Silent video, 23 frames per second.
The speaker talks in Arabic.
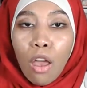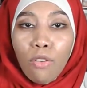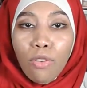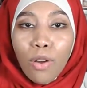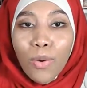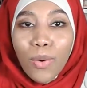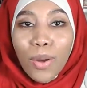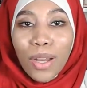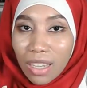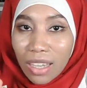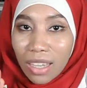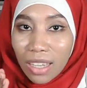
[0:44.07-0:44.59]

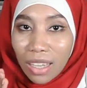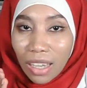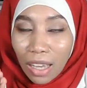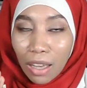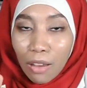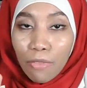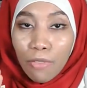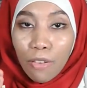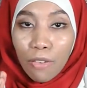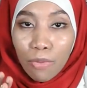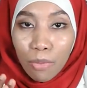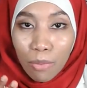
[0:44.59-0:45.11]
فهو
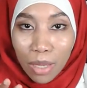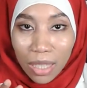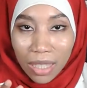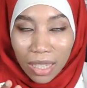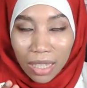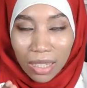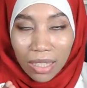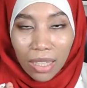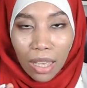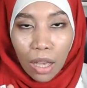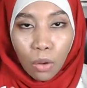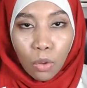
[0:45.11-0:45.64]
تيخفف من
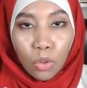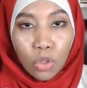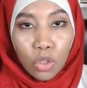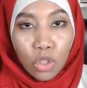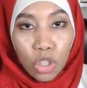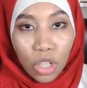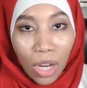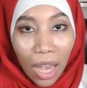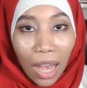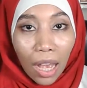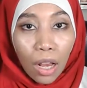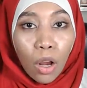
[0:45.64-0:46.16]
تساقط
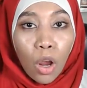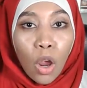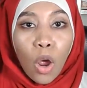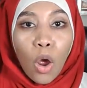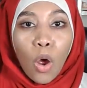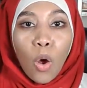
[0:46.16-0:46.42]
الشعر